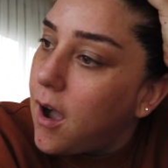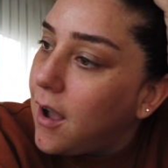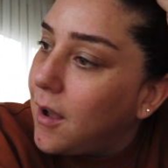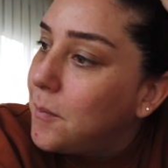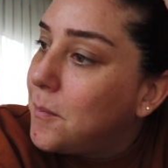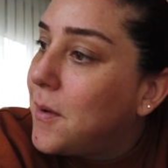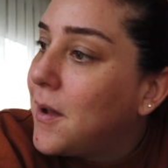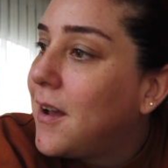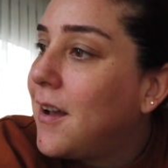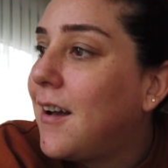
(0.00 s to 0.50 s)

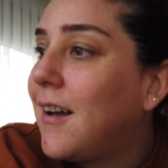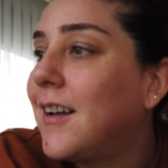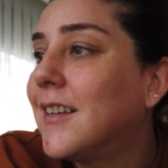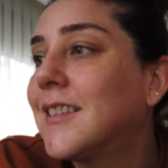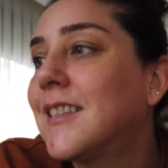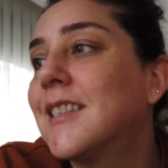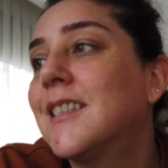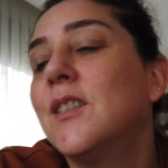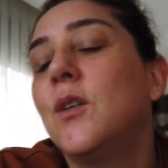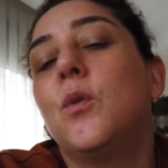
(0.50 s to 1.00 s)
Ama
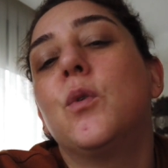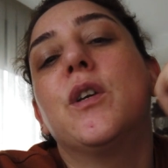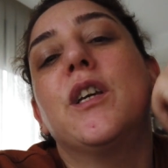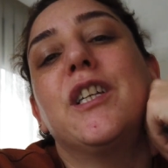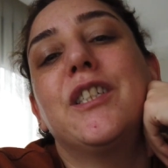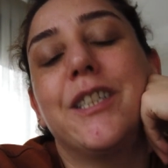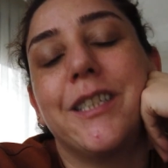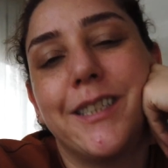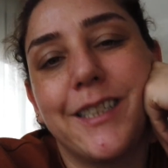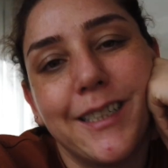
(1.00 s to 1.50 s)
aslında o
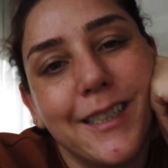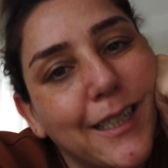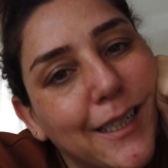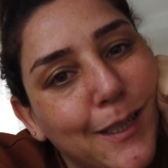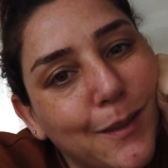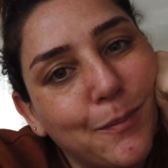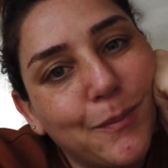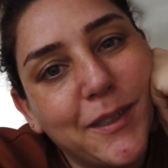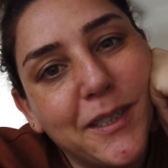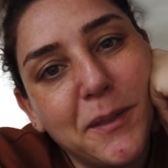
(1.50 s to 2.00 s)

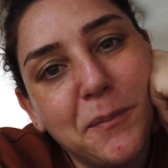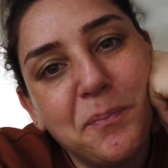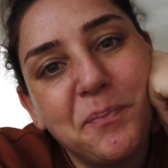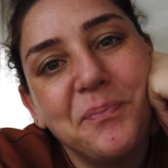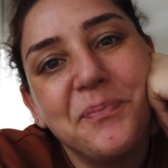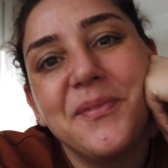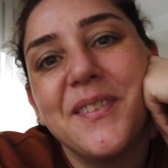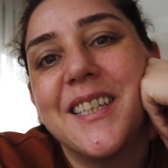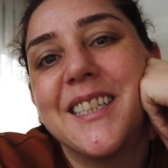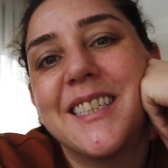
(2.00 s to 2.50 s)
yaşadıklarımı
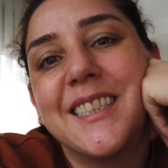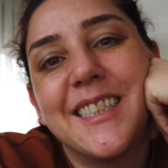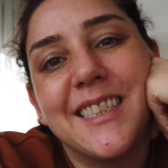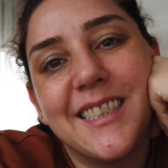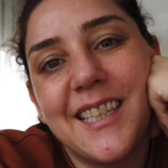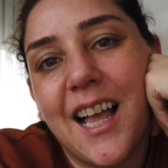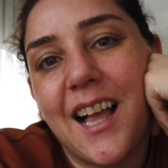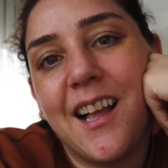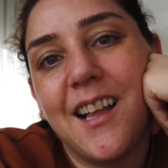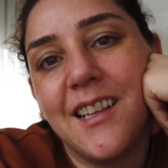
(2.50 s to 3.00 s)

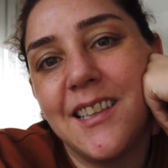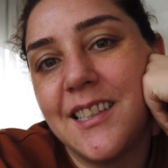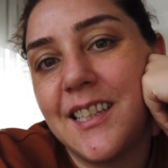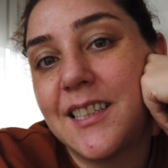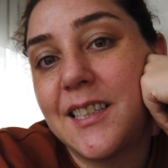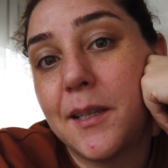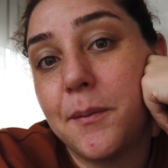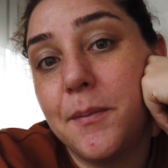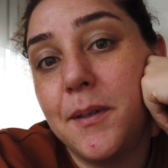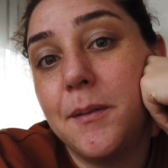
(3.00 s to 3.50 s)
size
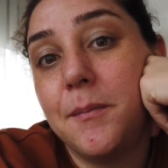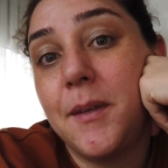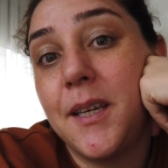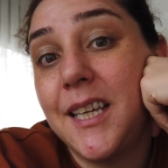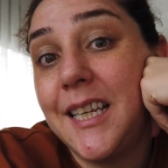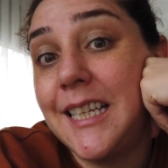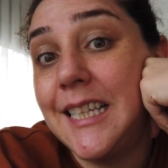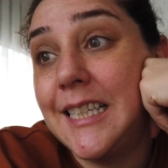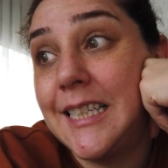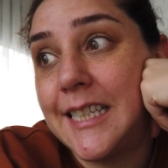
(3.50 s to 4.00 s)

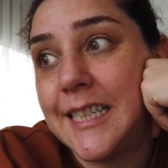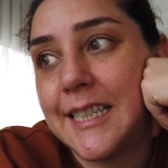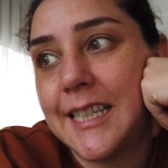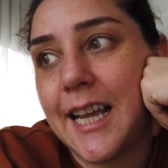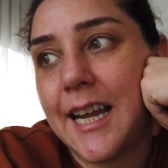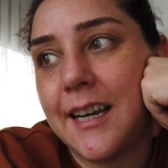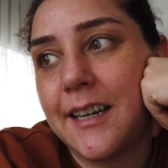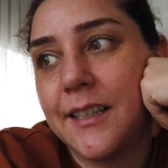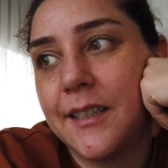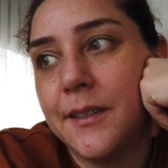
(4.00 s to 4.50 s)
anlatabilmeyi
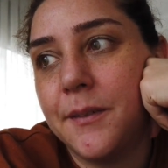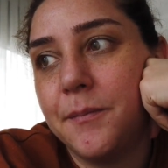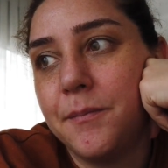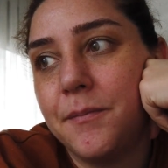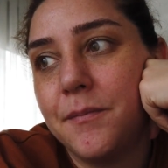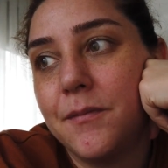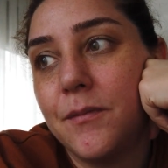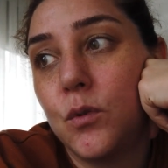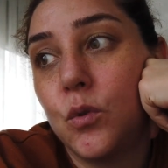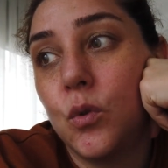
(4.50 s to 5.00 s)

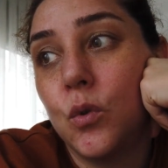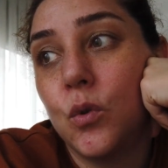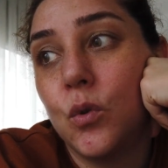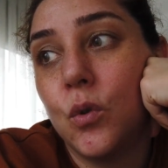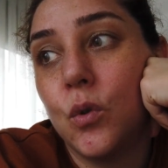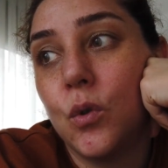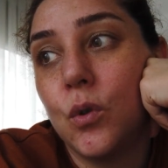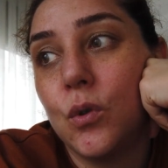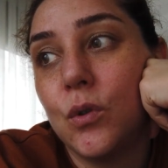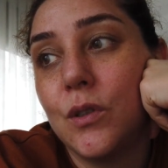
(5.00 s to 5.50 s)
isterdim.
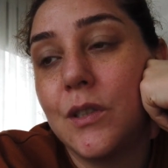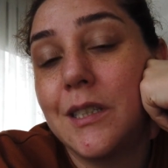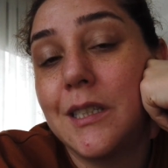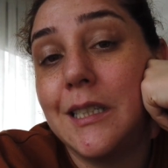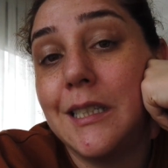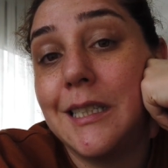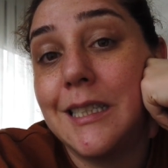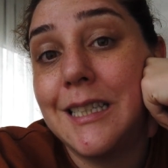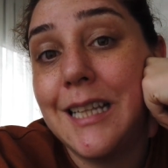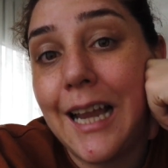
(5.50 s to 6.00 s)
Çünkü
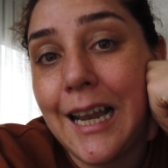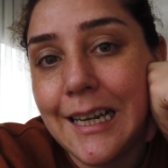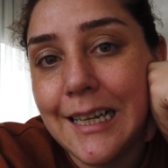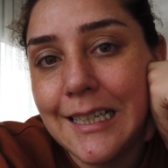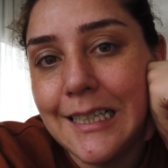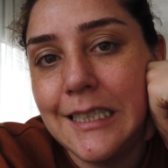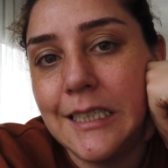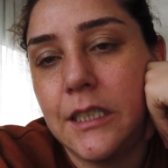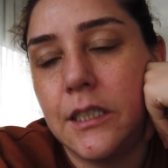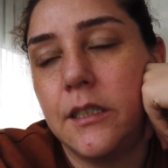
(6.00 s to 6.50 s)

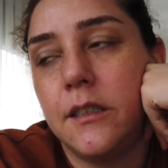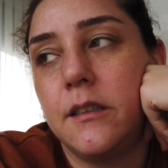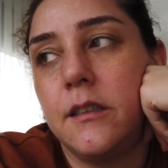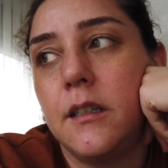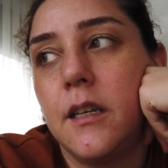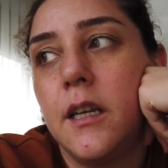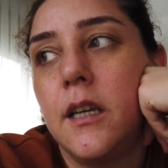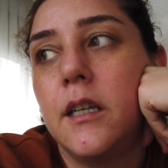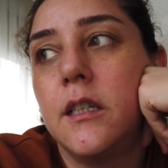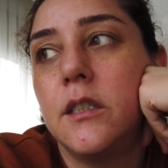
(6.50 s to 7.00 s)
sizler için
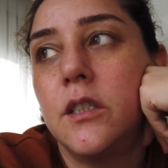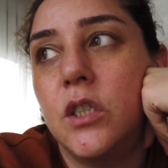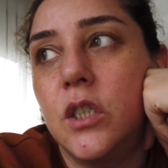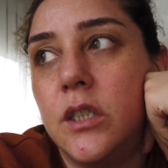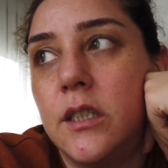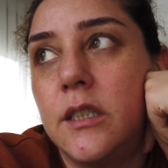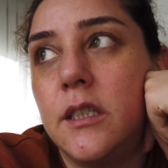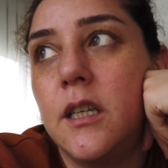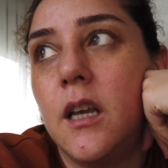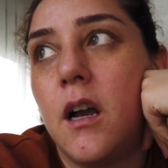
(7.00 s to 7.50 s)

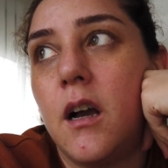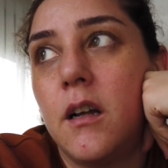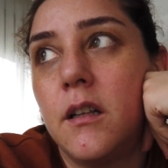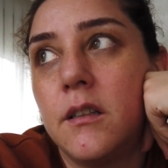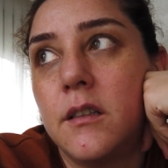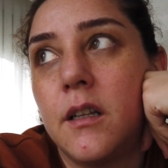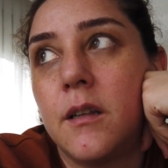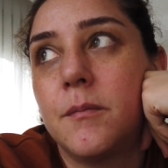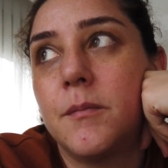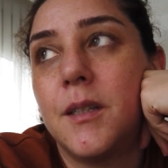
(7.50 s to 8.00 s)
ciddi
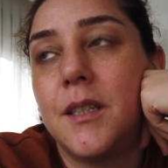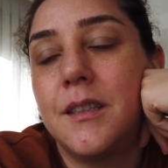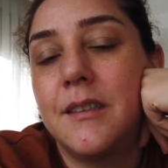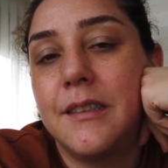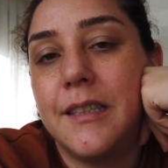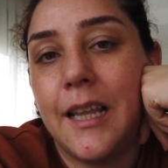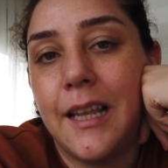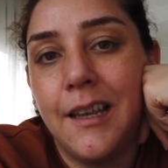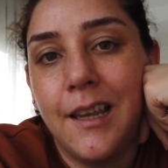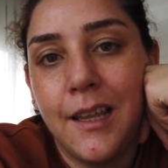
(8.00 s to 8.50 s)
anlamda
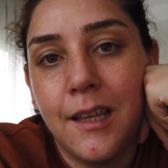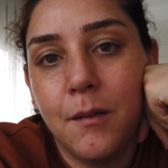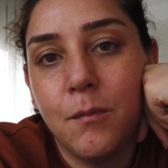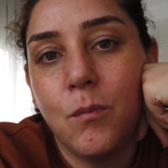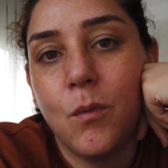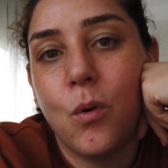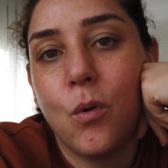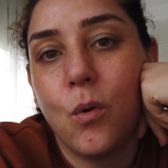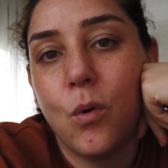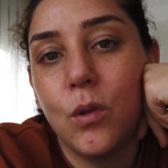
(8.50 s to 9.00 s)

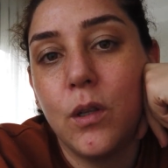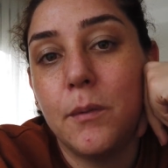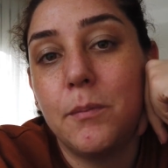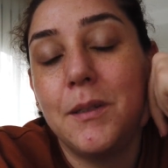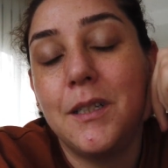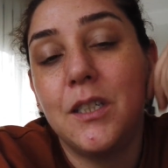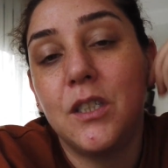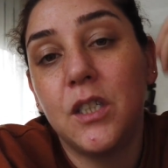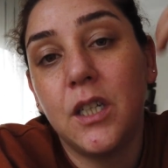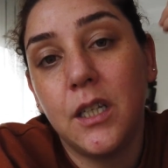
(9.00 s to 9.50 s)
deneyim
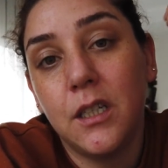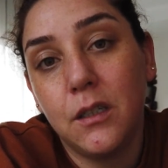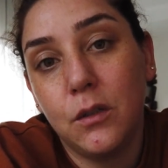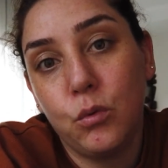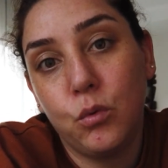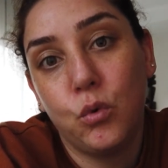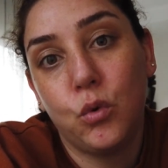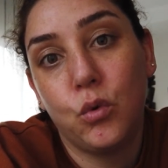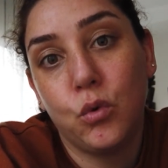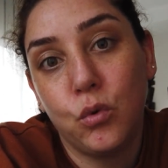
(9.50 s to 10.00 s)

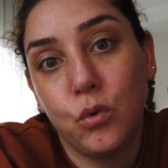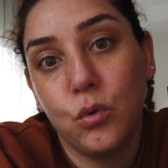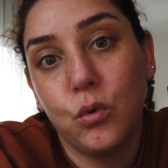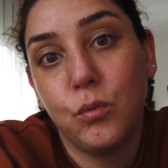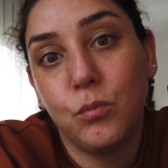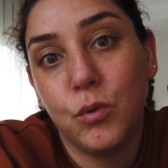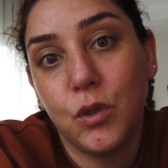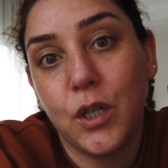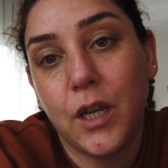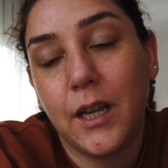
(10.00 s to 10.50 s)
olabileceğini
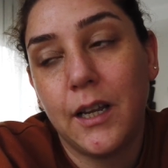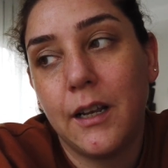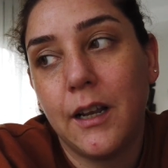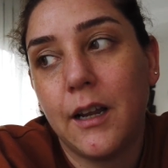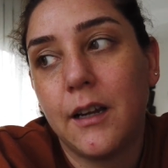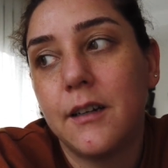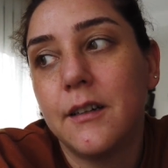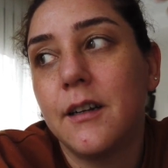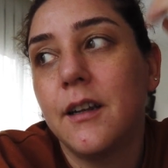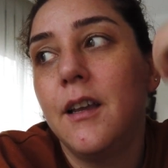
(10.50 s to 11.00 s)
düşündüğüm
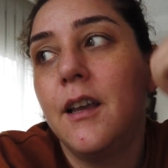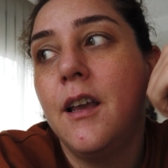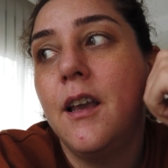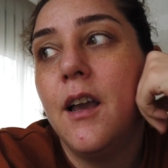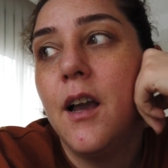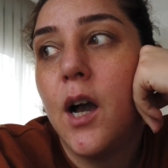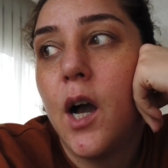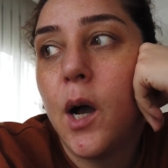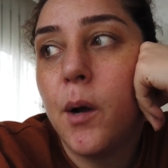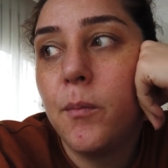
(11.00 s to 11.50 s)
şeyler.
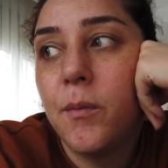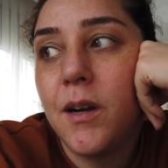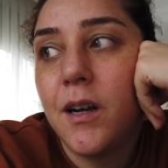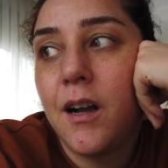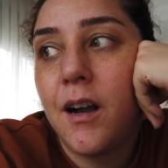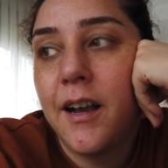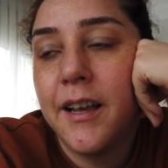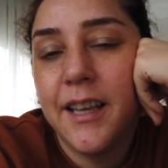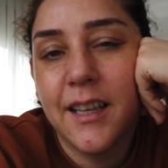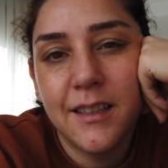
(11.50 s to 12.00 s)

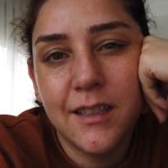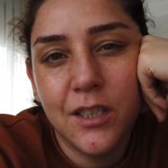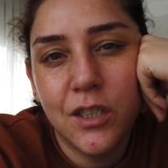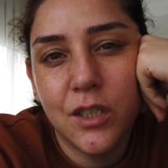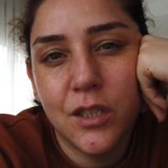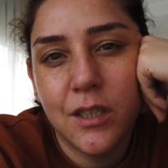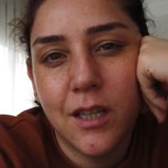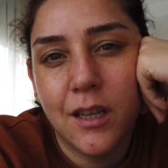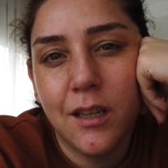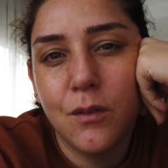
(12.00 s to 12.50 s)
Ama hayat
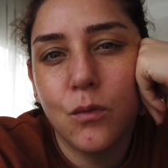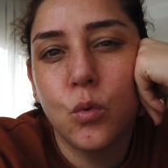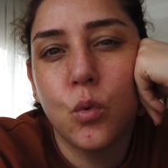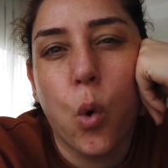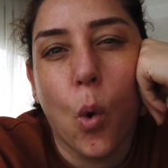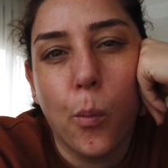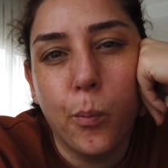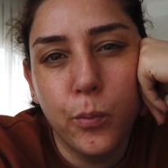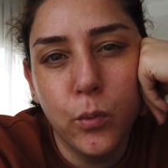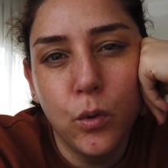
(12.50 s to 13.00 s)
işte
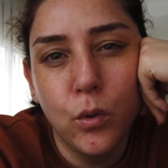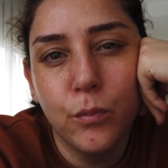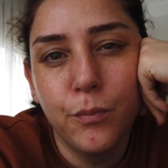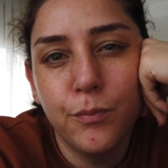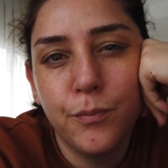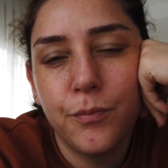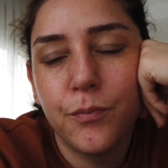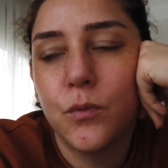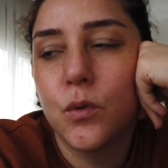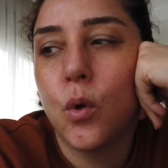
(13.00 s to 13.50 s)

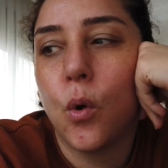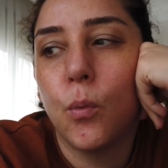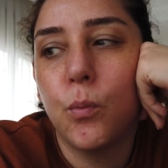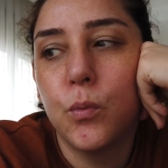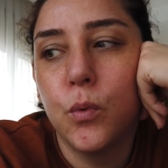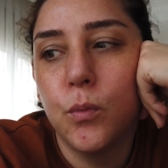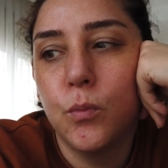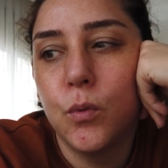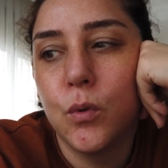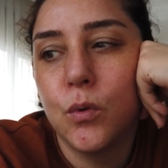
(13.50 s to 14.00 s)
toplum,
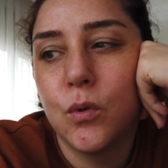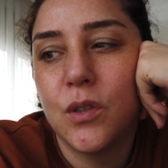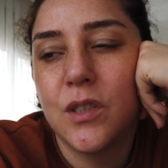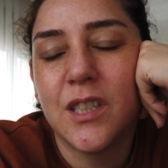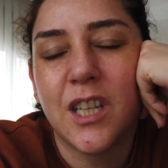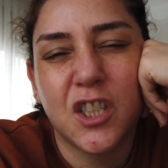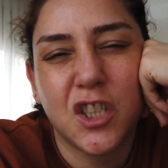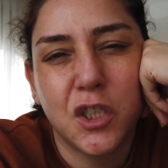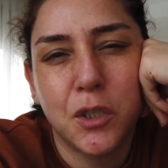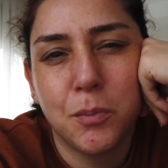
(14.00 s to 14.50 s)
toplumun
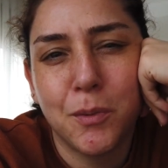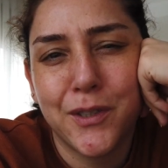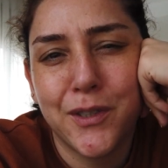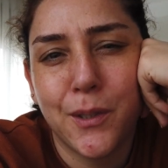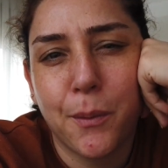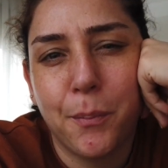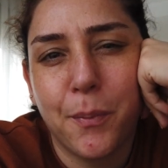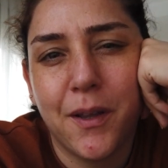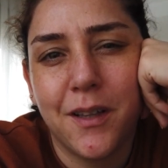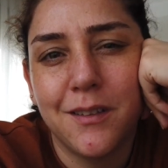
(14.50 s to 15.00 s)
saçma
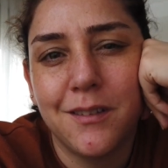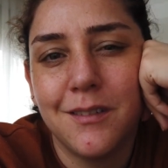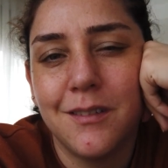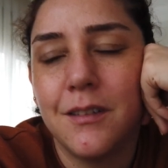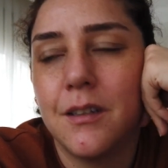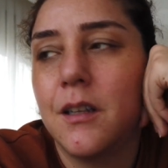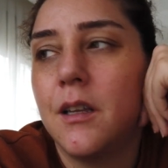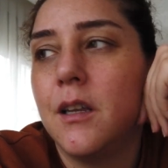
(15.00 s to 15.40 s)
sapan